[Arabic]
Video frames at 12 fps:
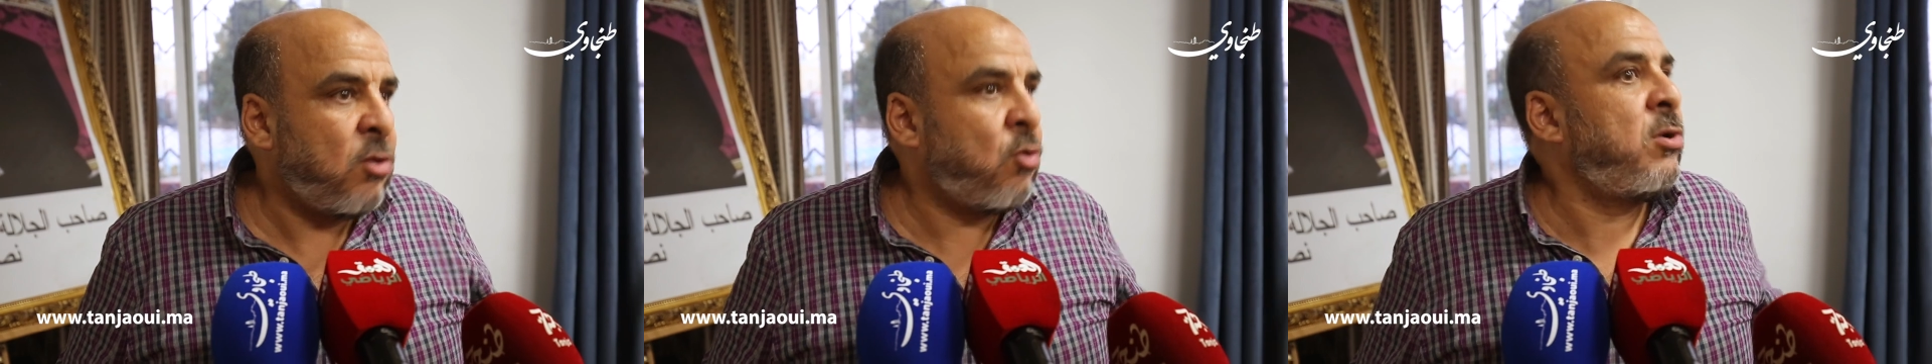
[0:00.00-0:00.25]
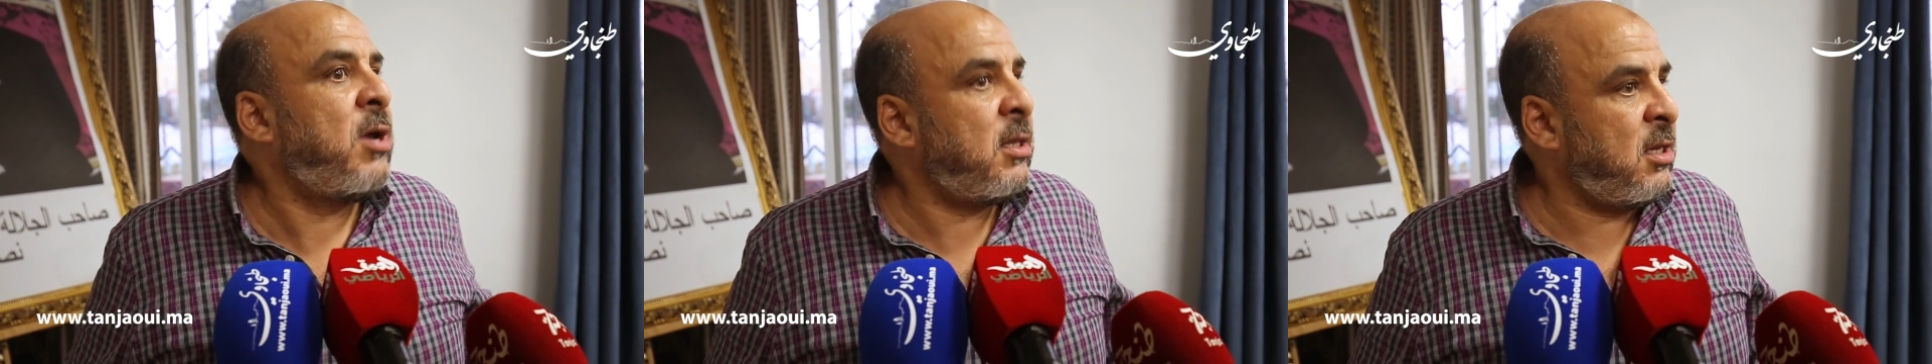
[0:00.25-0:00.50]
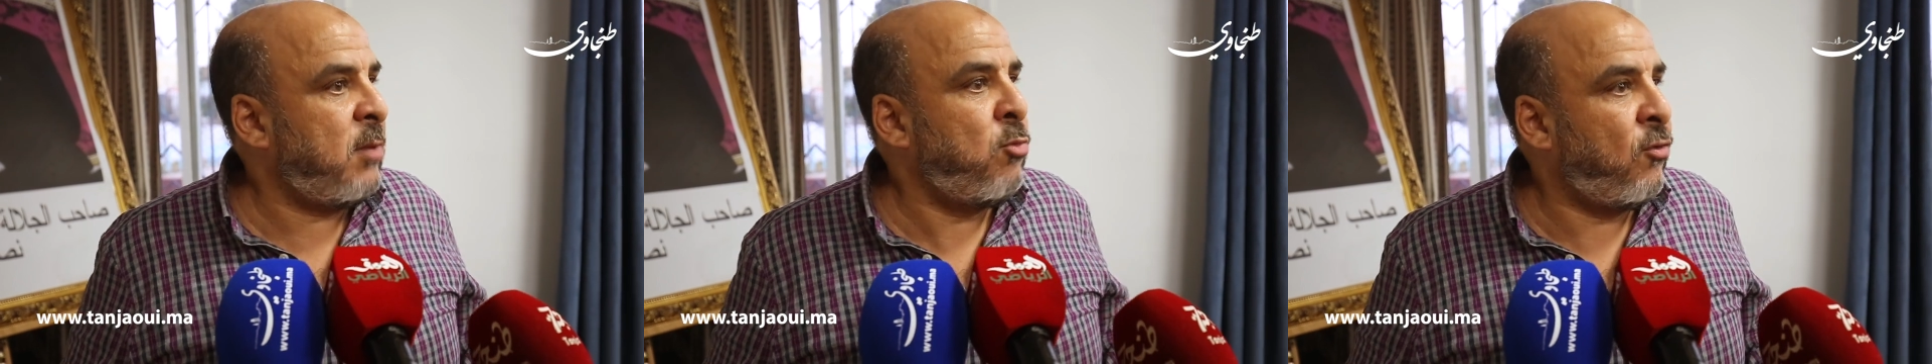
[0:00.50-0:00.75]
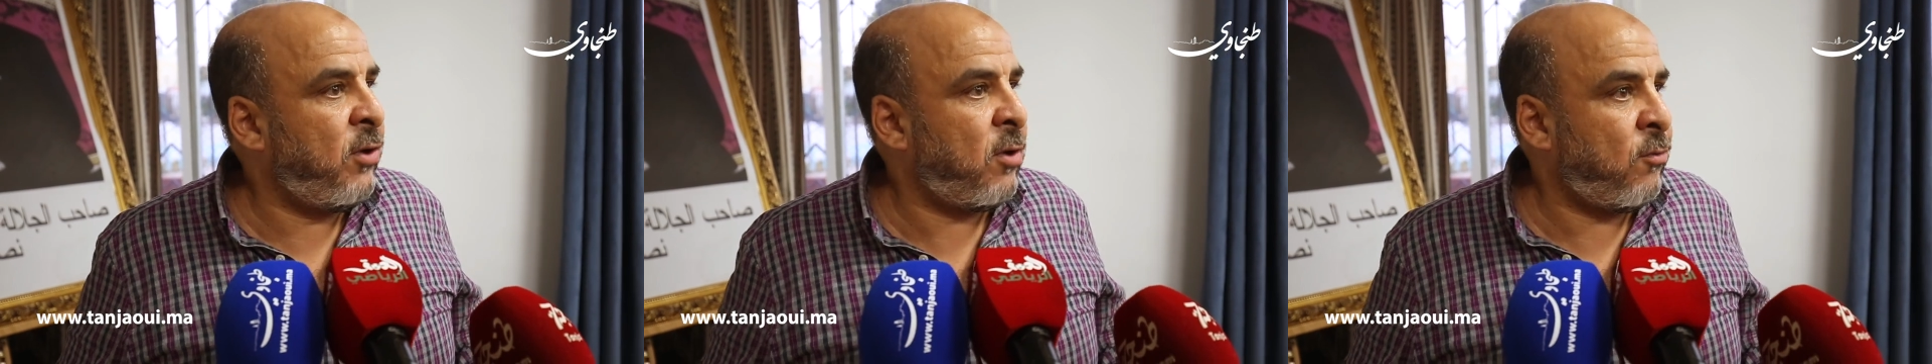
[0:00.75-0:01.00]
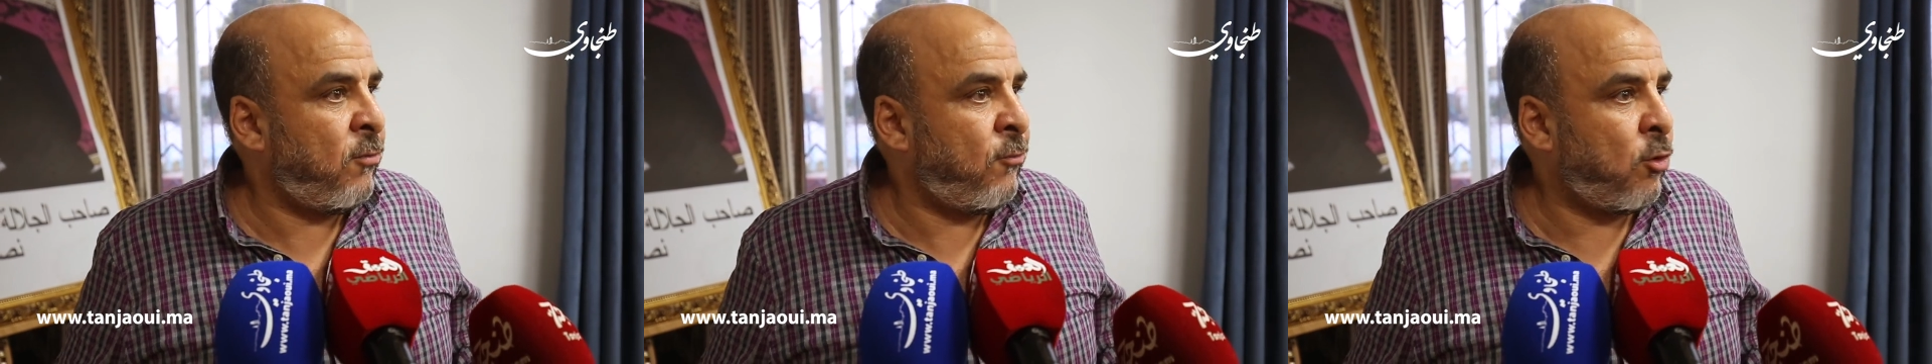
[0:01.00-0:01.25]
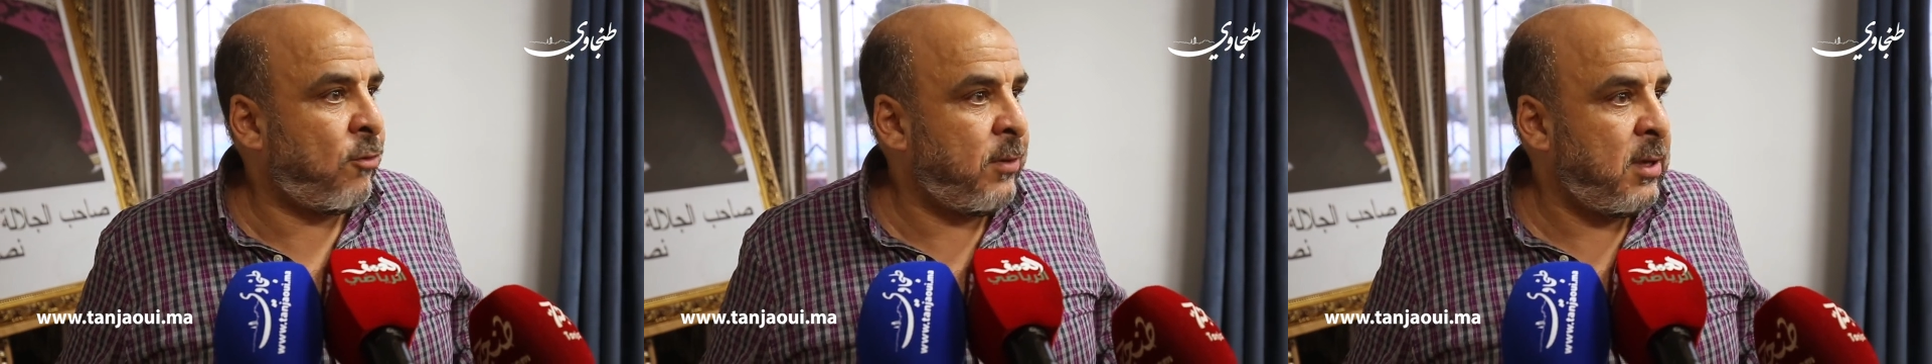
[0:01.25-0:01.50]
كنا غادي نعملوا
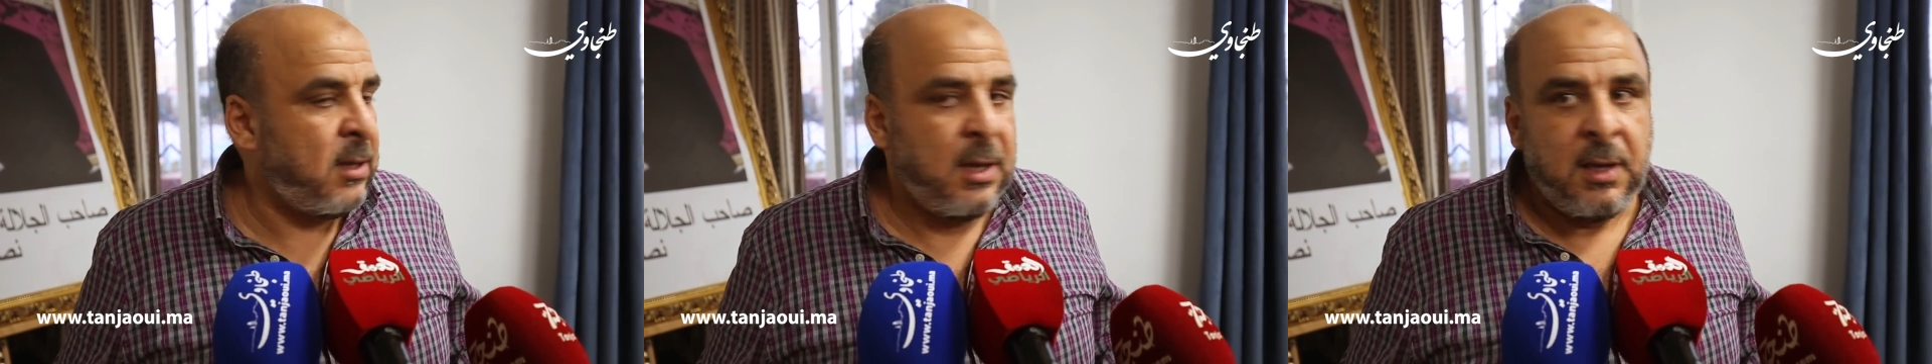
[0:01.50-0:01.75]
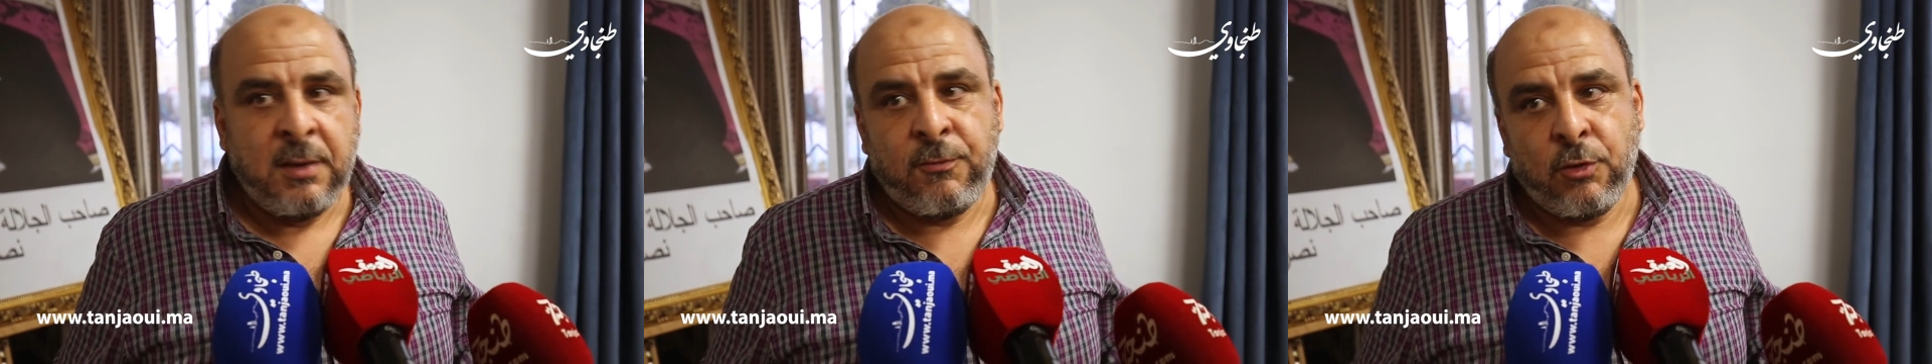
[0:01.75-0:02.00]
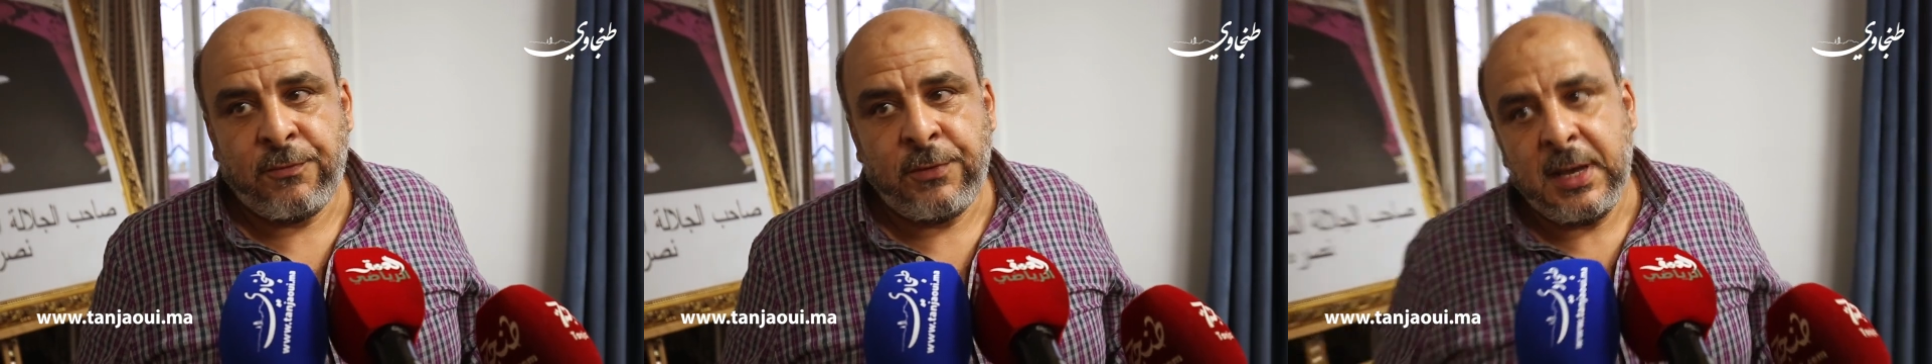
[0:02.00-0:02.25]
فورفي فورفي